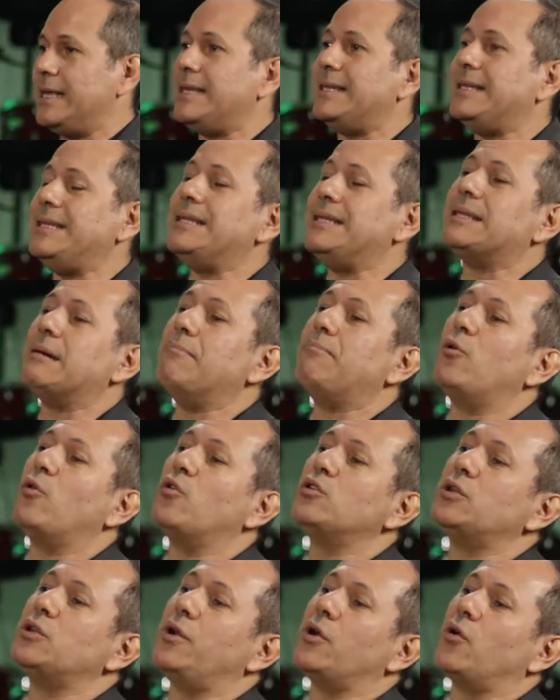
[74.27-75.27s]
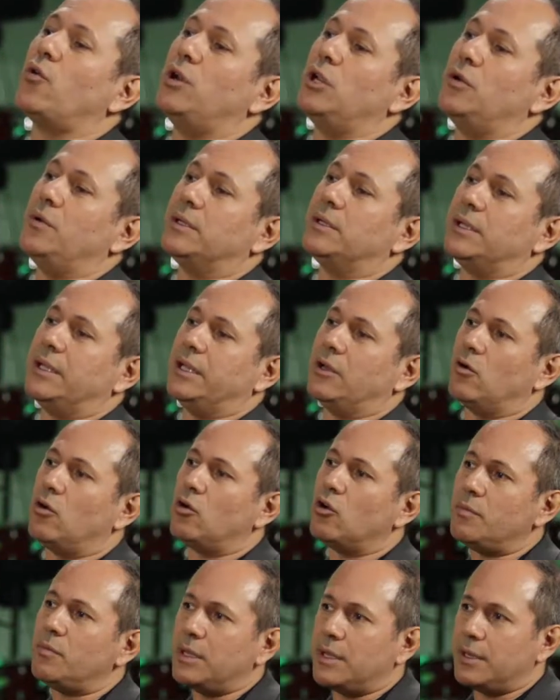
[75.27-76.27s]
ni tampoco se ve con libertad
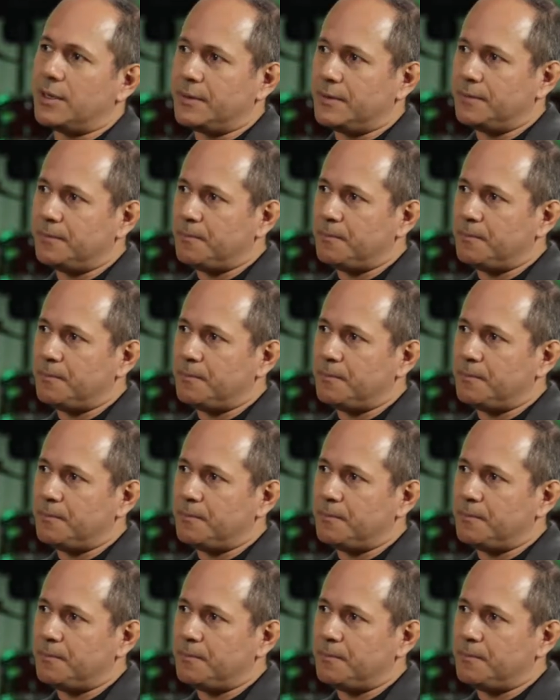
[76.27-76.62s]
económica.